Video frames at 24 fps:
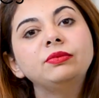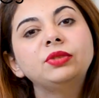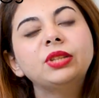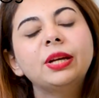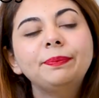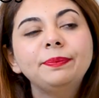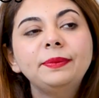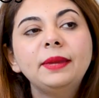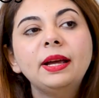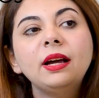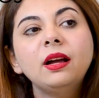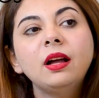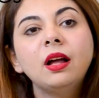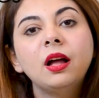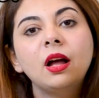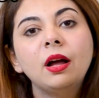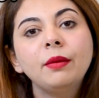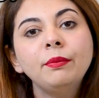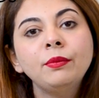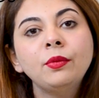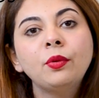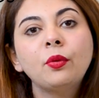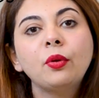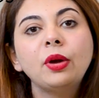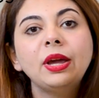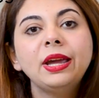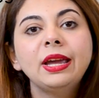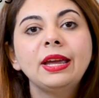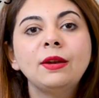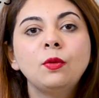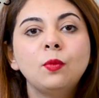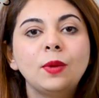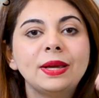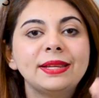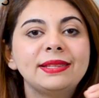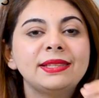जब तक हम कोई
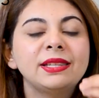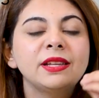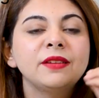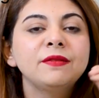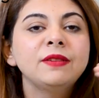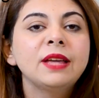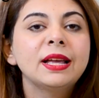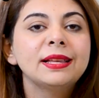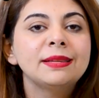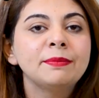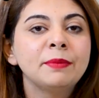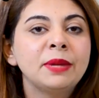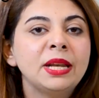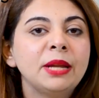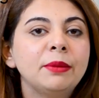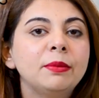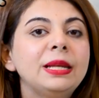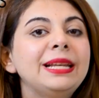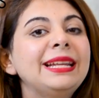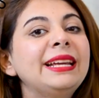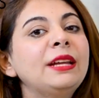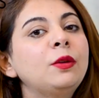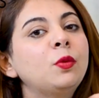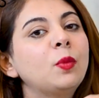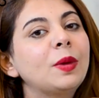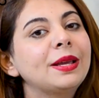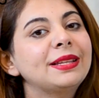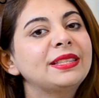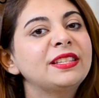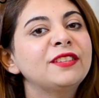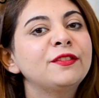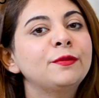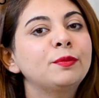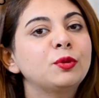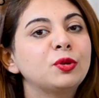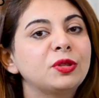इन्वेसिव या मिनिमली
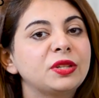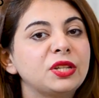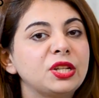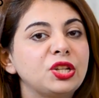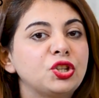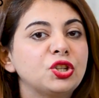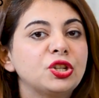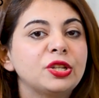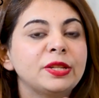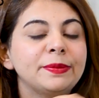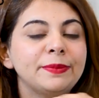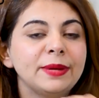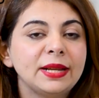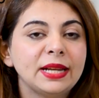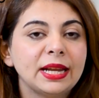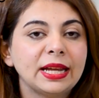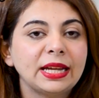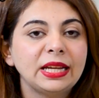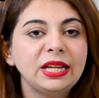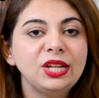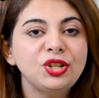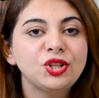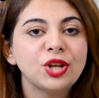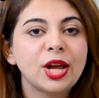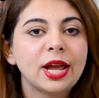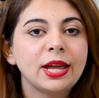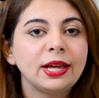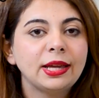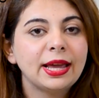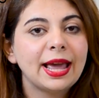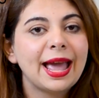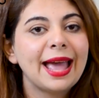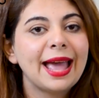इन्वेसिव प्रोसीजर्स पे नहीं जाएंगे